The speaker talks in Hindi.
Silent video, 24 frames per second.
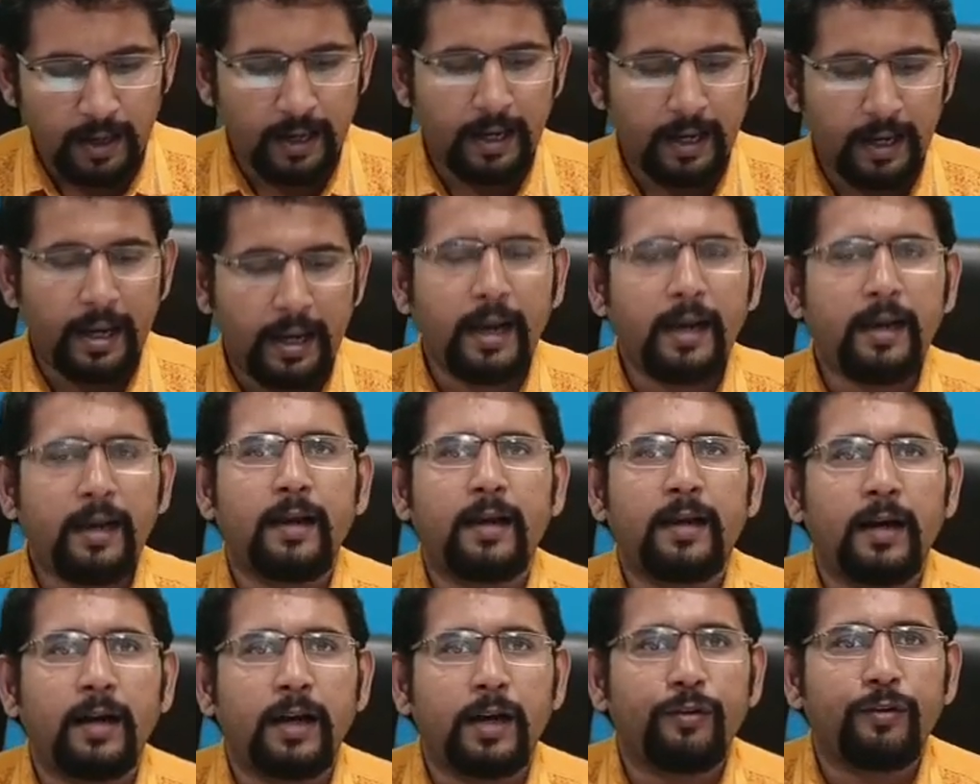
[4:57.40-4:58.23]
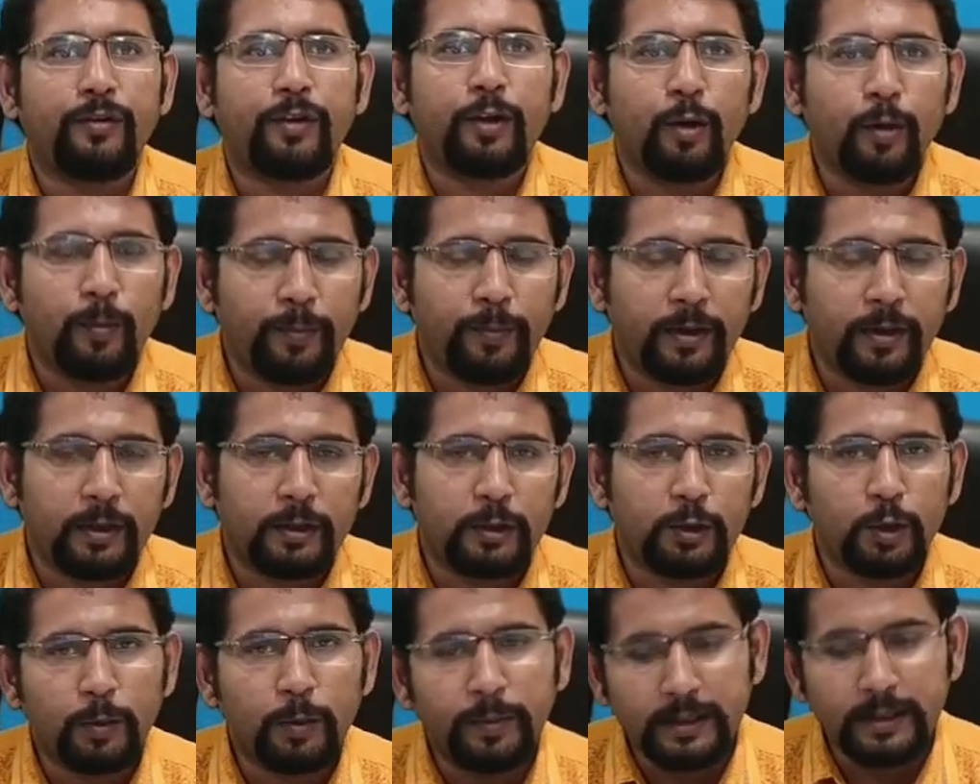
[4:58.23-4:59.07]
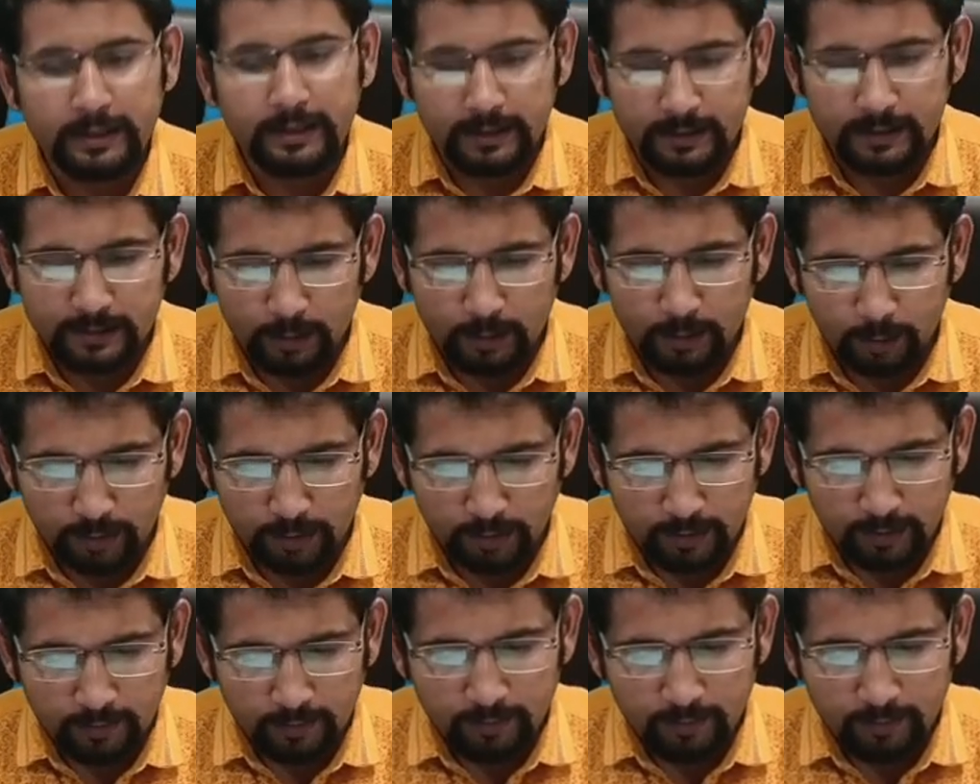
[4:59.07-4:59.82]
एक कर्व के ऊपर जो भी चीजें होंगी